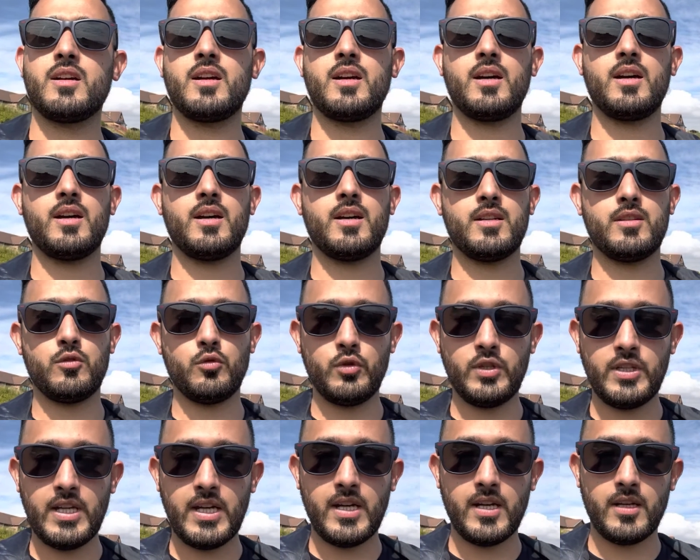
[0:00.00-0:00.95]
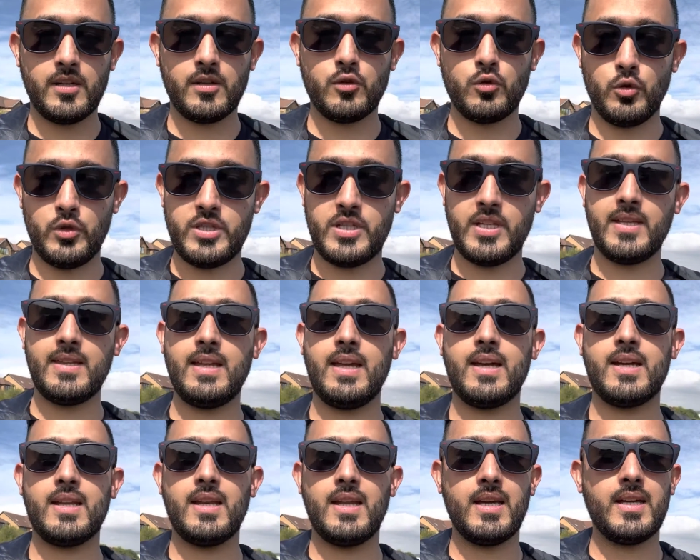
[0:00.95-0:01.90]
दुनिया खुद से
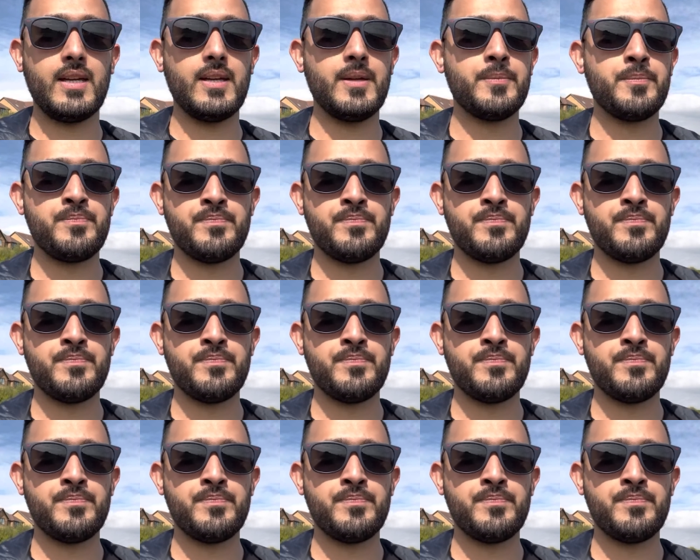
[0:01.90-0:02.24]
देखने की